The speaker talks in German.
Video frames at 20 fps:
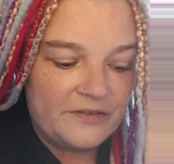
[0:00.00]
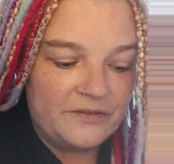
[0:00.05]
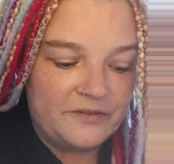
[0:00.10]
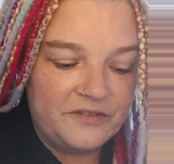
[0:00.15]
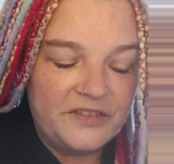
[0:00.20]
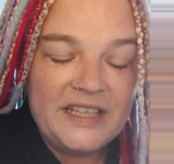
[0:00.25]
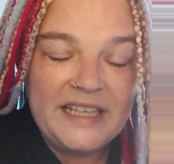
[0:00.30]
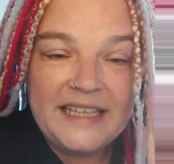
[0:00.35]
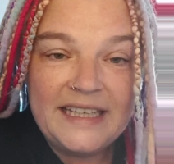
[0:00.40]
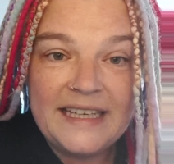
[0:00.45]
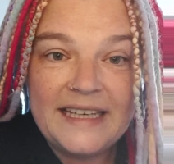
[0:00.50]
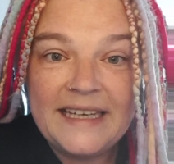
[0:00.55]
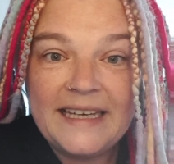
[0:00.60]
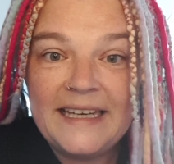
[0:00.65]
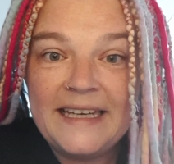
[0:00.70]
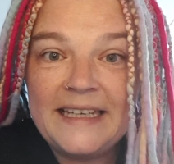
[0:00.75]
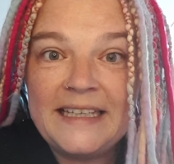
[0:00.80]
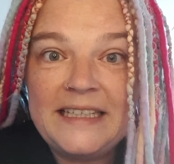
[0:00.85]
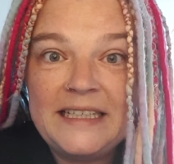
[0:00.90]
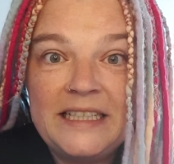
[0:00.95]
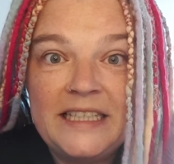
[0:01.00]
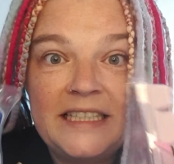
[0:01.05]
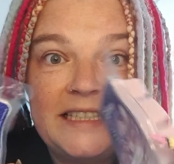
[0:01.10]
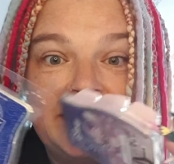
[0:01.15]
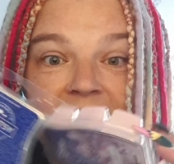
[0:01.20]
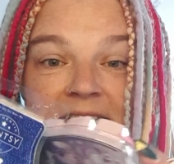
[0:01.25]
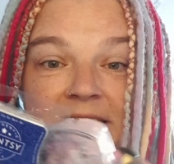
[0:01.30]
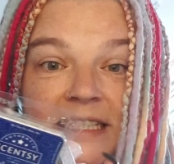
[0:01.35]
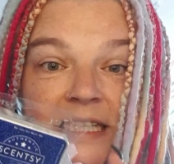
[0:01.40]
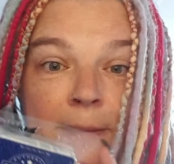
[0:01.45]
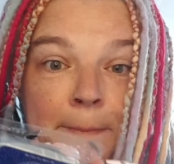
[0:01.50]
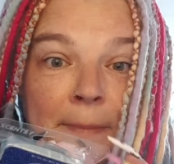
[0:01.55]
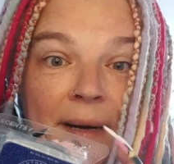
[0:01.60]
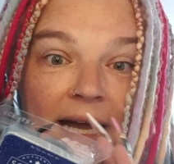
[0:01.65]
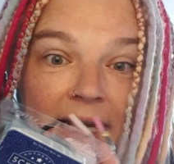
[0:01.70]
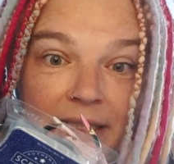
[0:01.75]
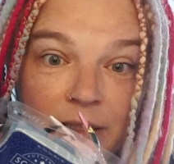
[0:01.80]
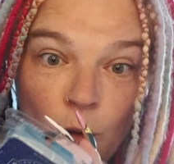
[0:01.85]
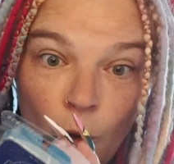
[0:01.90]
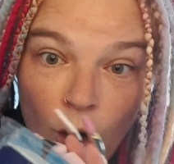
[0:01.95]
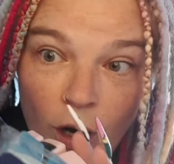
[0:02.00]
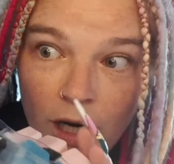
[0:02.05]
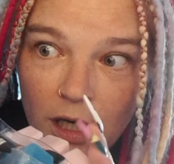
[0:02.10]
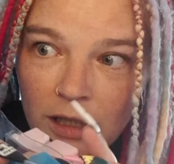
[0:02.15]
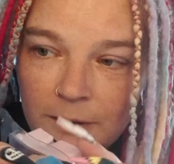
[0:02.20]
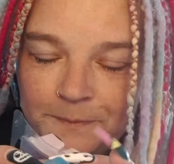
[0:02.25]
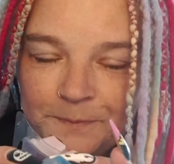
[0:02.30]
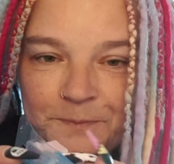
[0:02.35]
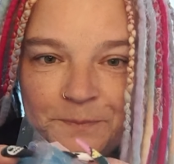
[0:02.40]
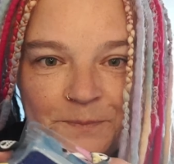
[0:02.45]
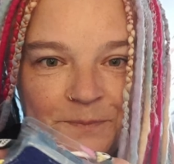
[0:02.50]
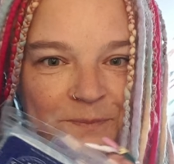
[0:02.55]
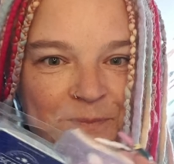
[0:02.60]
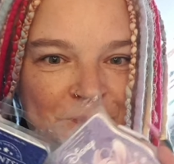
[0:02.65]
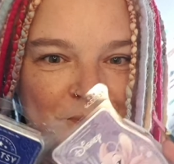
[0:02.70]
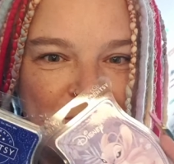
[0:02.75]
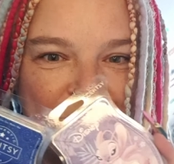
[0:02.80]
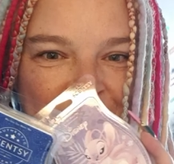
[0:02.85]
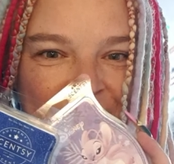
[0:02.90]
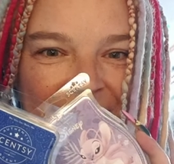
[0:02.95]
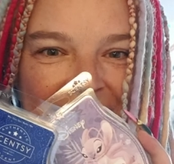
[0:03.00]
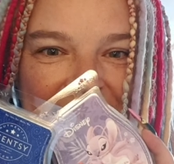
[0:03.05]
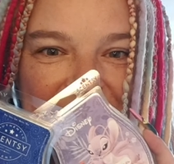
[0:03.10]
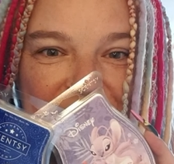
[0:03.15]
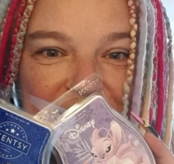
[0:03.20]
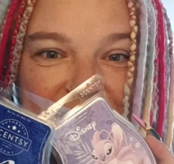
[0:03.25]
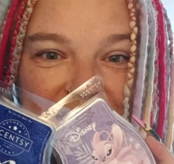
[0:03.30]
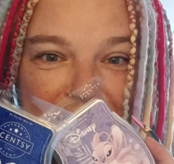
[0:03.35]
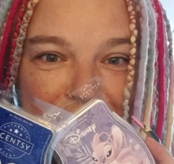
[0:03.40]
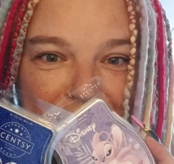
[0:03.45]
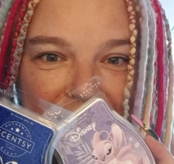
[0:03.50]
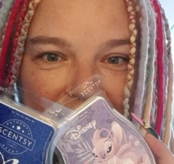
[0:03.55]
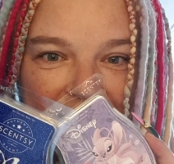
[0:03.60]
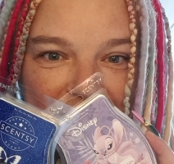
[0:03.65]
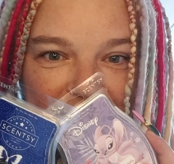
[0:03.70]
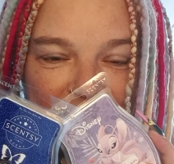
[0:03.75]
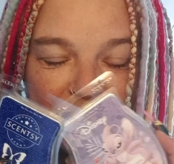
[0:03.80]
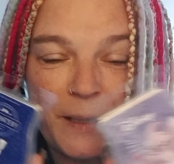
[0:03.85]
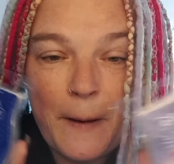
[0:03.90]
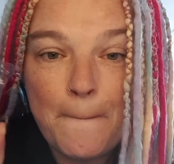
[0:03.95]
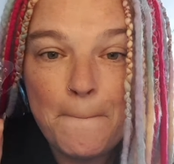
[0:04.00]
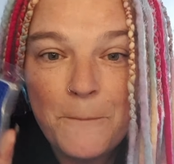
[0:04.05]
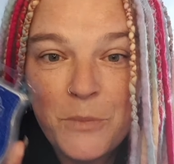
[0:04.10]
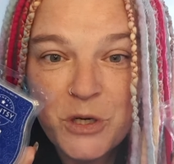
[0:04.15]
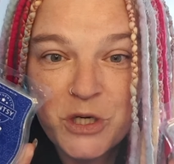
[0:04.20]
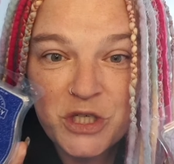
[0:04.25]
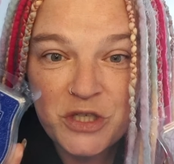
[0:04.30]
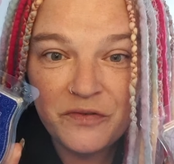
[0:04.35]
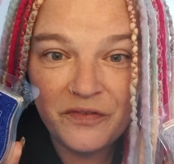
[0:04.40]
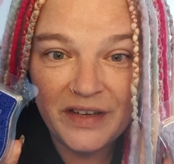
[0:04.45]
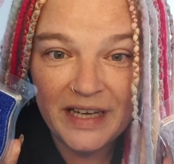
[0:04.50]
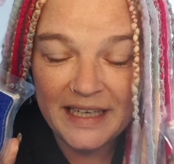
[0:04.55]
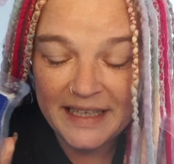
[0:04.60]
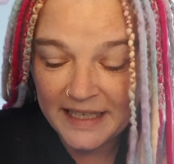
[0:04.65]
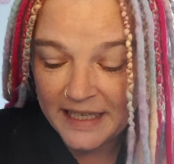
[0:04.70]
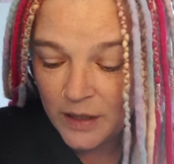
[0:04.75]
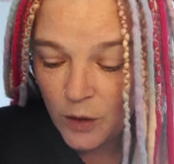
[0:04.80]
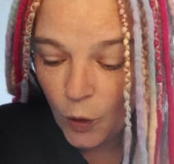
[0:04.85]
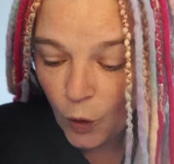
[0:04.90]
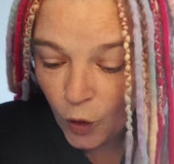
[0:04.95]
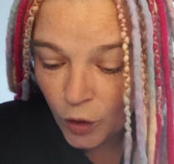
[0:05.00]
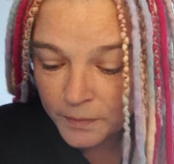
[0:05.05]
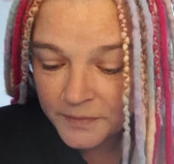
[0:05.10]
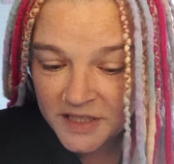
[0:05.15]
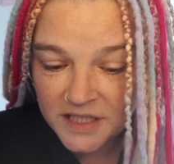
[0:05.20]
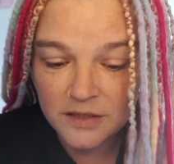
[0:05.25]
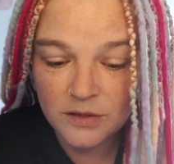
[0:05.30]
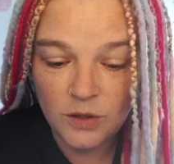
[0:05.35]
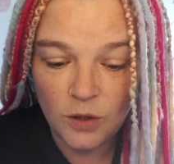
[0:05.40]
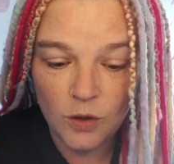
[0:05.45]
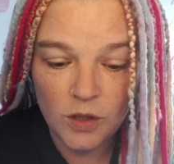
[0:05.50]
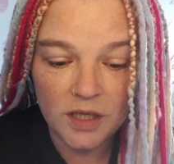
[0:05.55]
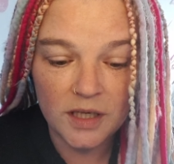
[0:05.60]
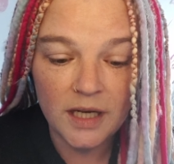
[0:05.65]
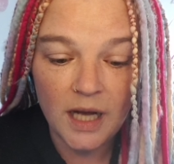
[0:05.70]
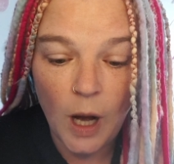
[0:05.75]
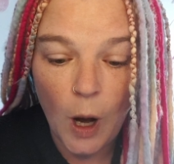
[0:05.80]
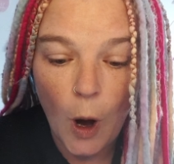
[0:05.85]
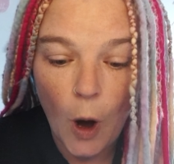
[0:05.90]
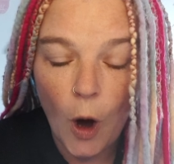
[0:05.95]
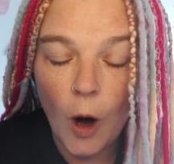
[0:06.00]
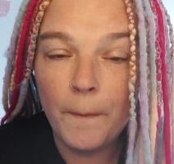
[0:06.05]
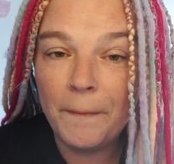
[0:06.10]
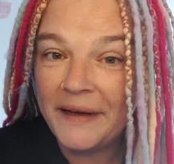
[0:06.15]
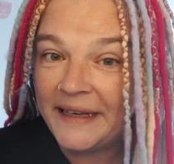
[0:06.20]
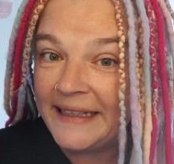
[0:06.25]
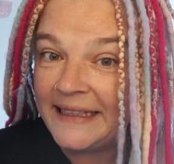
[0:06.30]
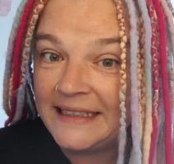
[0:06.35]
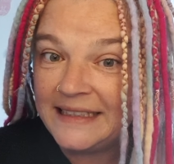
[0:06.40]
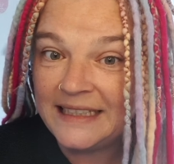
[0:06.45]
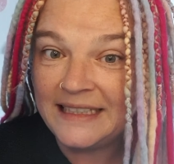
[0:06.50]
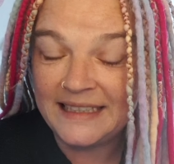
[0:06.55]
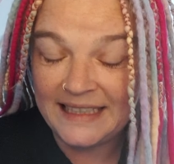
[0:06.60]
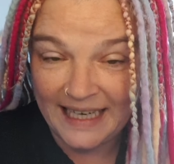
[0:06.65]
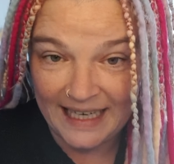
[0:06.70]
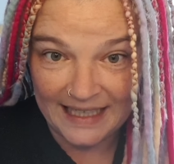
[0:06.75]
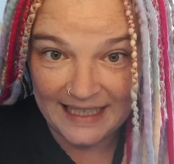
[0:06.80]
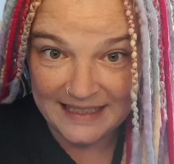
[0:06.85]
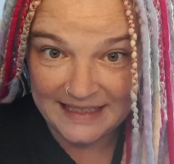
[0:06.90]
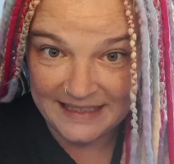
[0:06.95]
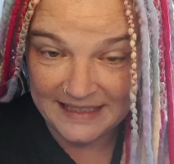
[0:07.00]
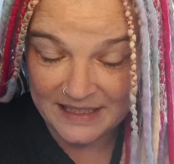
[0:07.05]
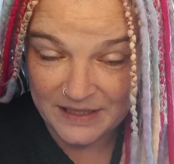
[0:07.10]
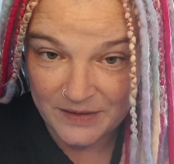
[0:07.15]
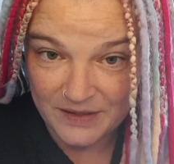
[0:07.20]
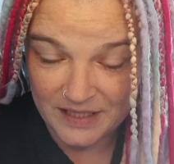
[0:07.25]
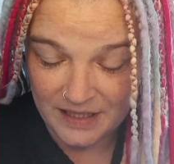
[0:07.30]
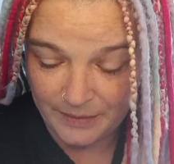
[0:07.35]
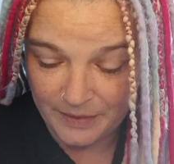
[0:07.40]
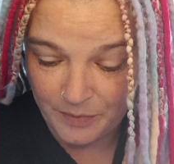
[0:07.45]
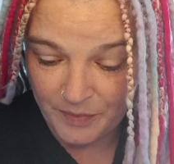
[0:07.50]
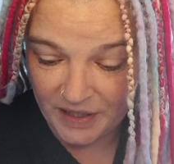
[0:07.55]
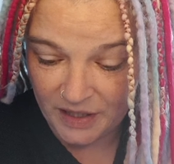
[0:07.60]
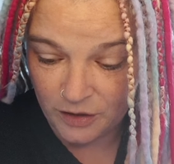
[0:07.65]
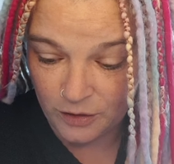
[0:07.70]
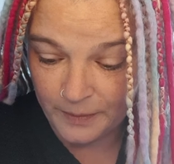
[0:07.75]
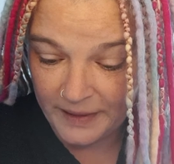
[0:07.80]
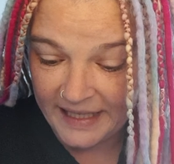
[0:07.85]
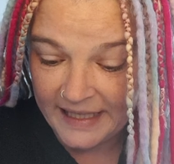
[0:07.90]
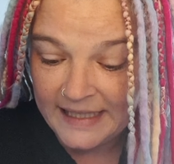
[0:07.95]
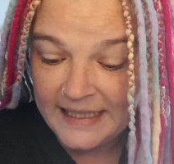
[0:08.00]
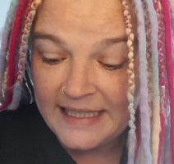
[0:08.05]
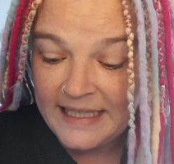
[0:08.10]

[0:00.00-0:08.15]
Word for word: wie ich die beiden, huch, die beiden mischen werde, um zu gucken, ob ich den Aladdin zusammen bekomme.